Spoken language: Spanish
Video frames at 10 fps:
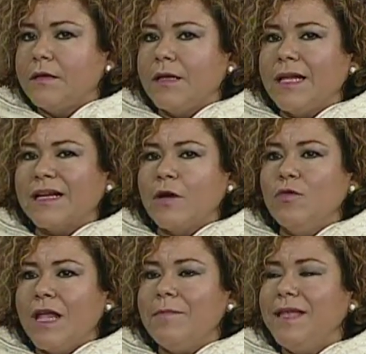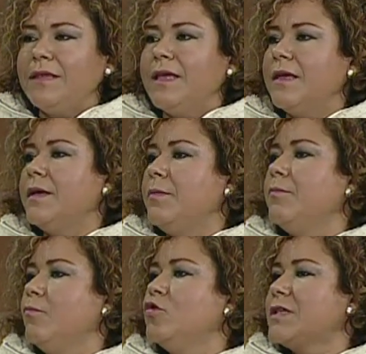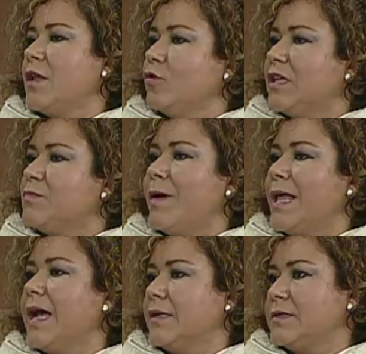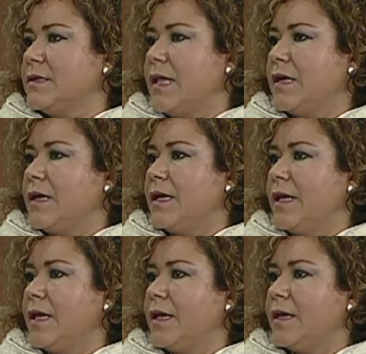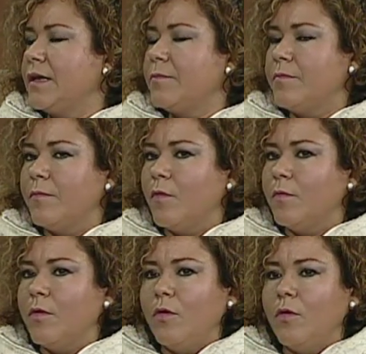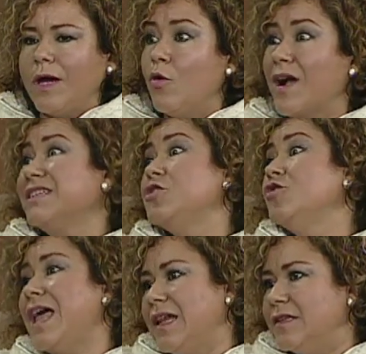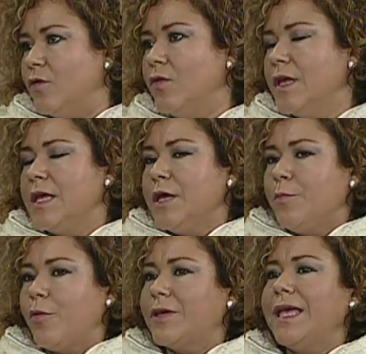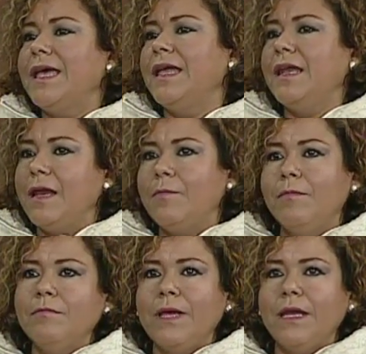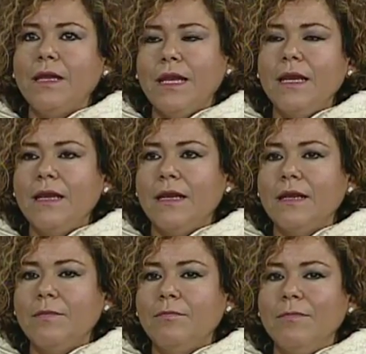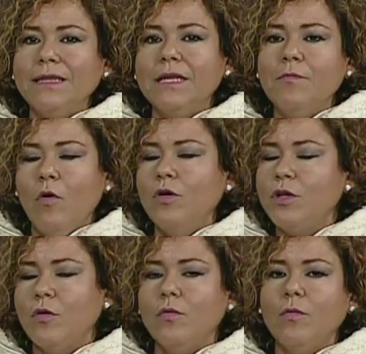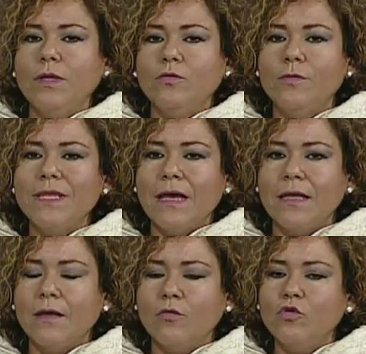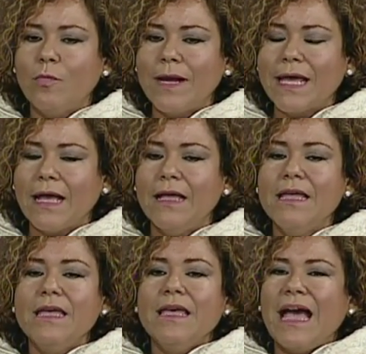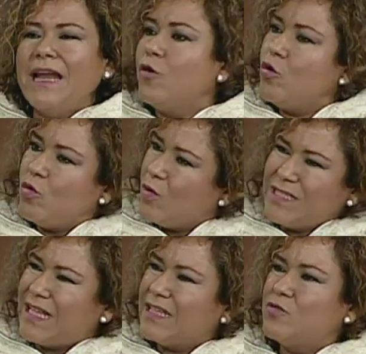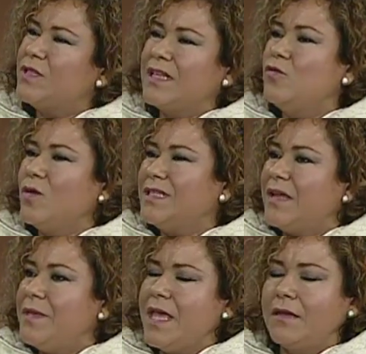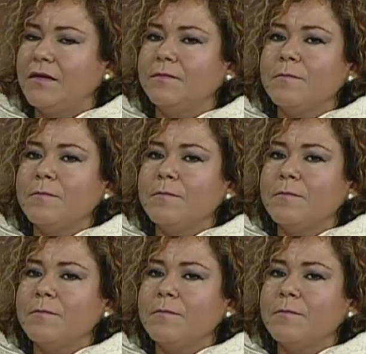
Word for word: Eh, regularmente eh, buscan otras parejas la, eh, ocasionales, ¿no? Porque en el, en el, matrimonio o en tu vida con tu pareja, algo no está, no está bien.